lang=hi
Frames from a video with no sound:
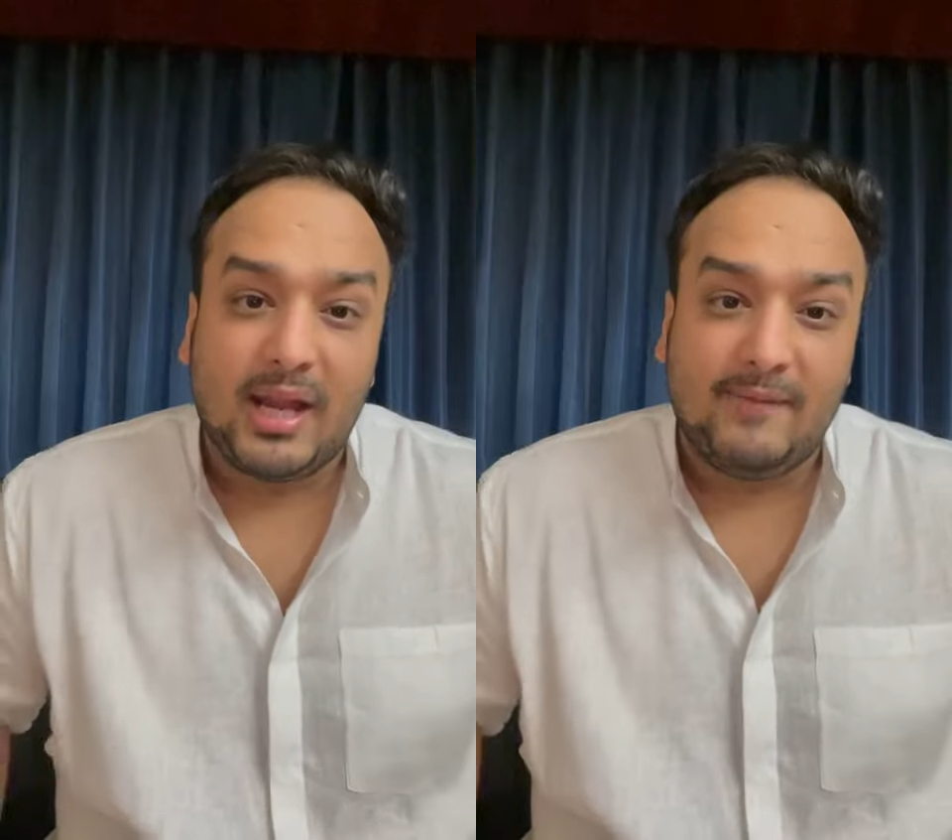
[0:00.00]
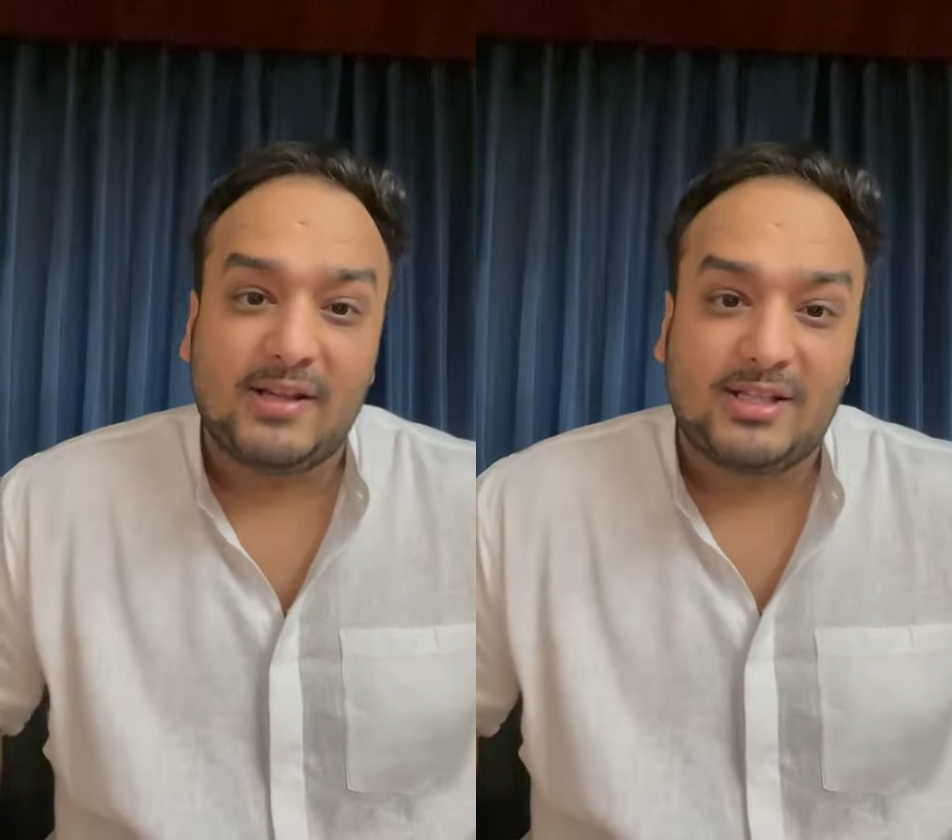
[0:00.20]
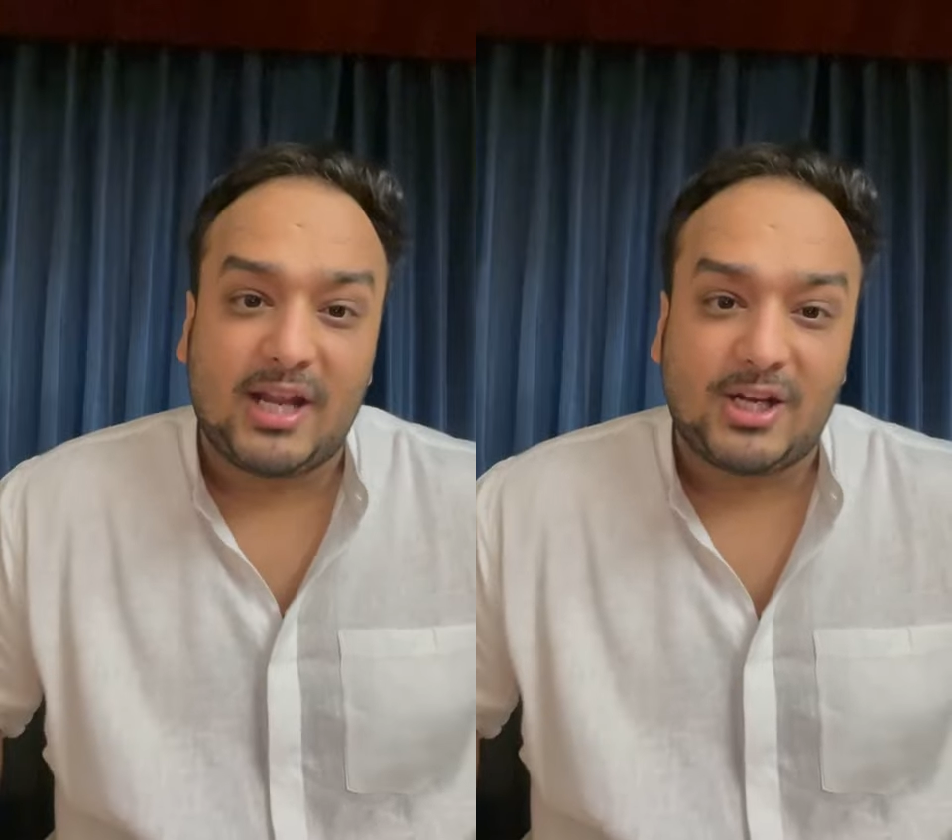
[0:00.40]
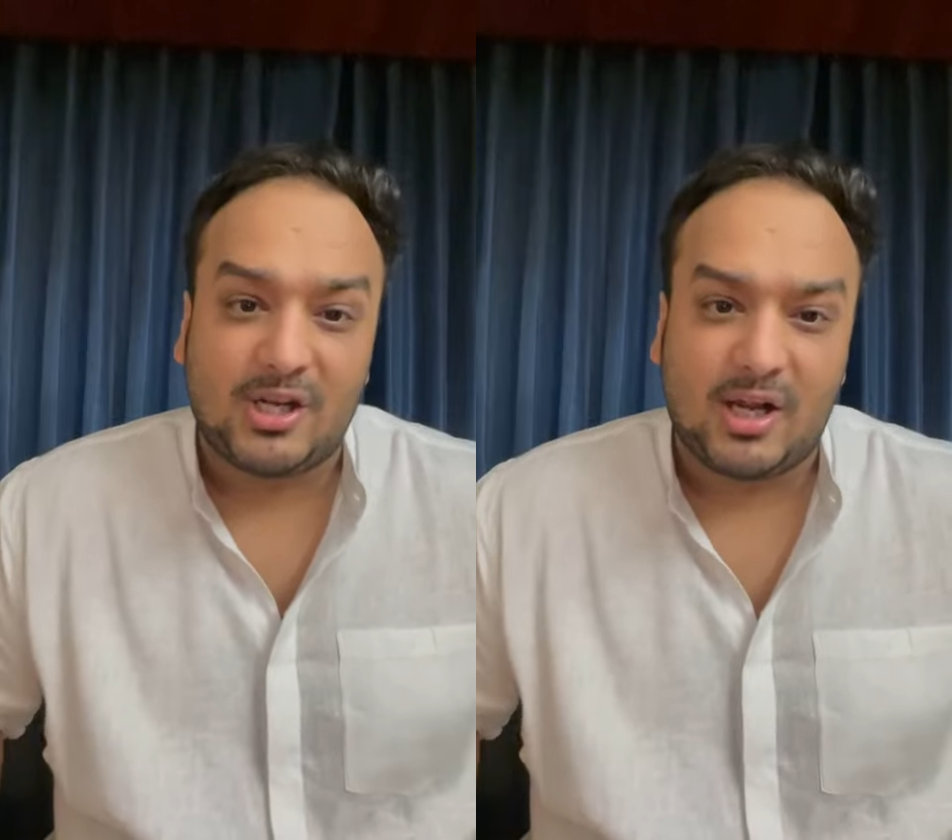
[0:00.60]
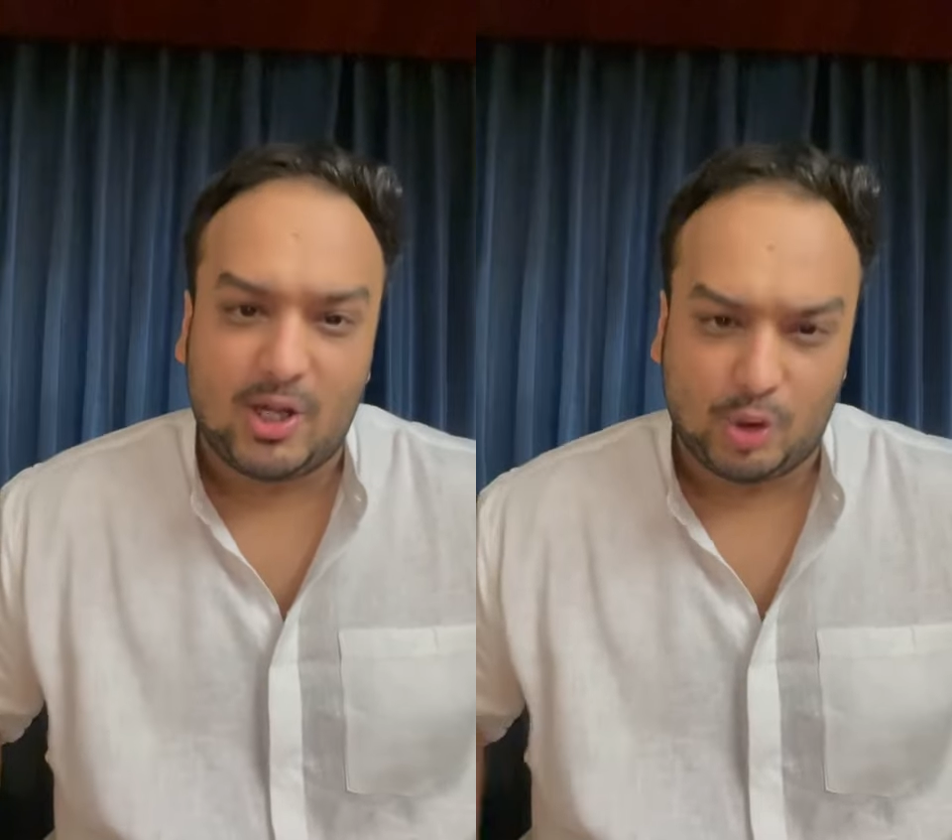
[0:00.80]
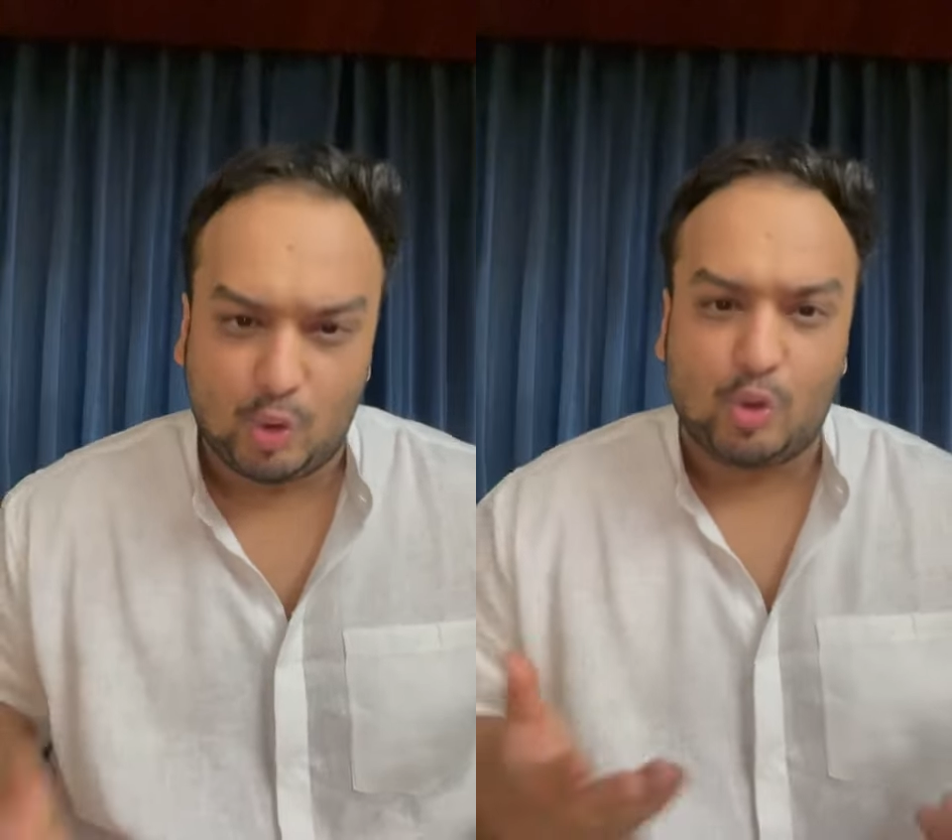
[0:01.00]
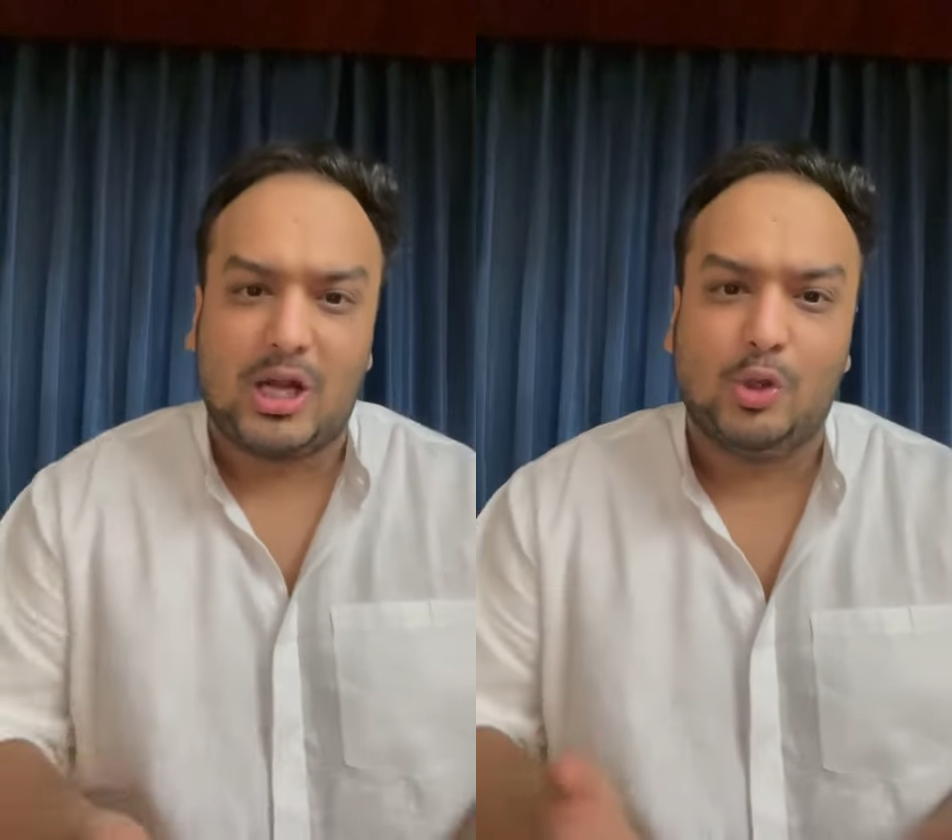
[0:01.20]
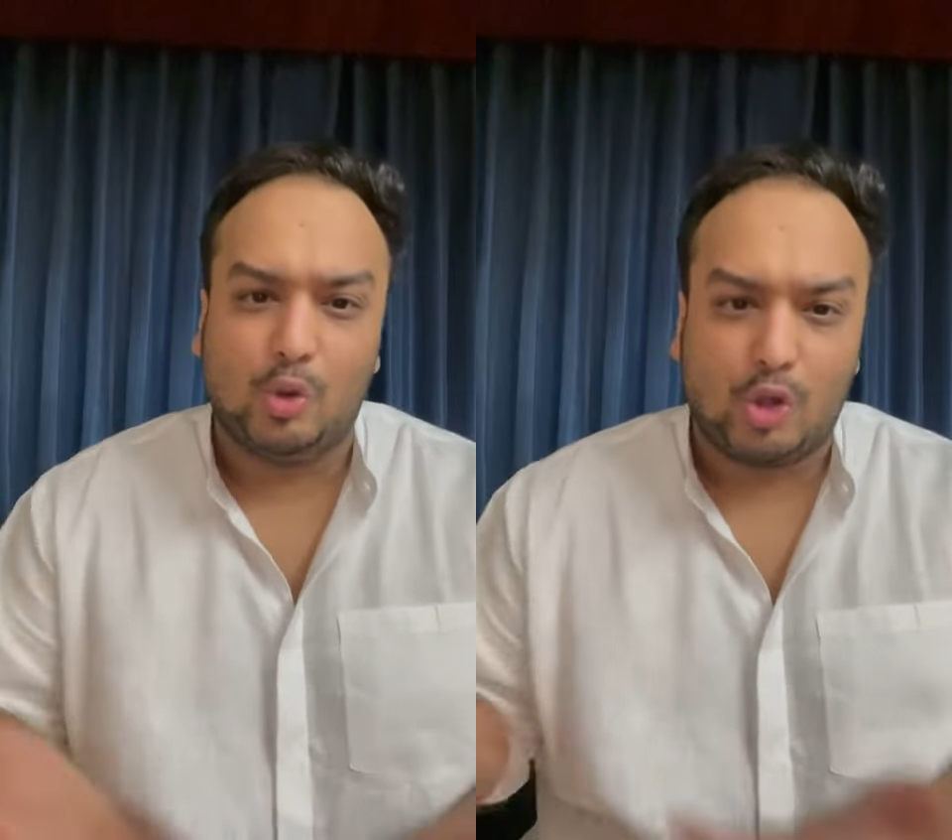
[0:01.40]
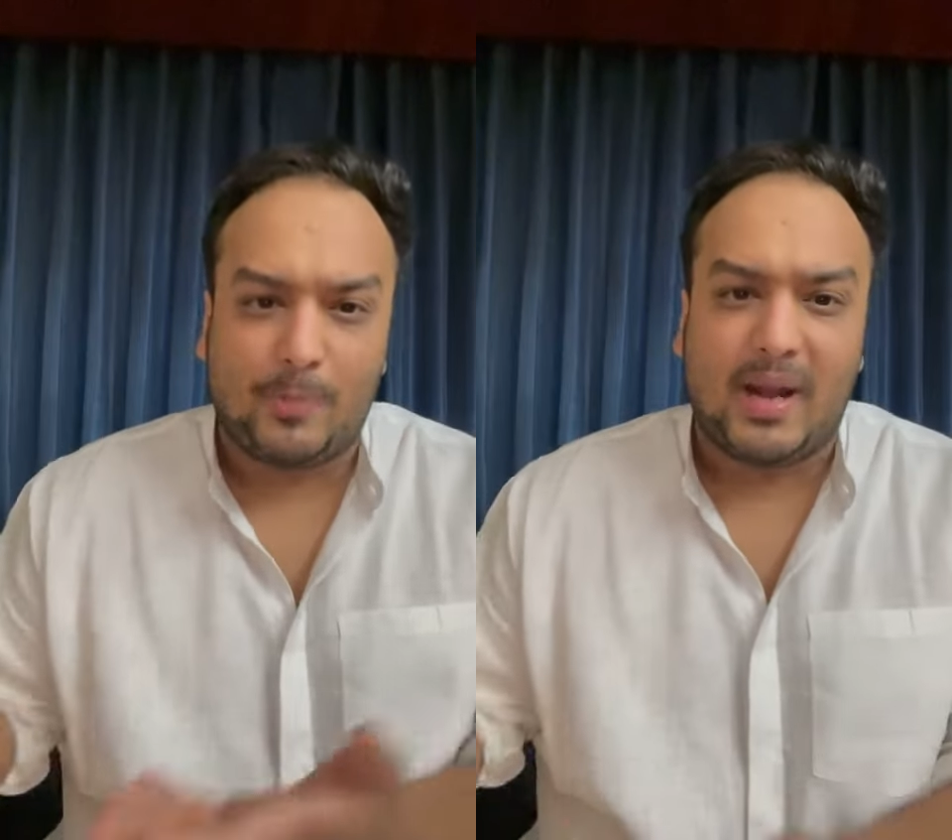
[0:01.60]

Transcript: इन्वेस्टिगेशन का दूध का दूध और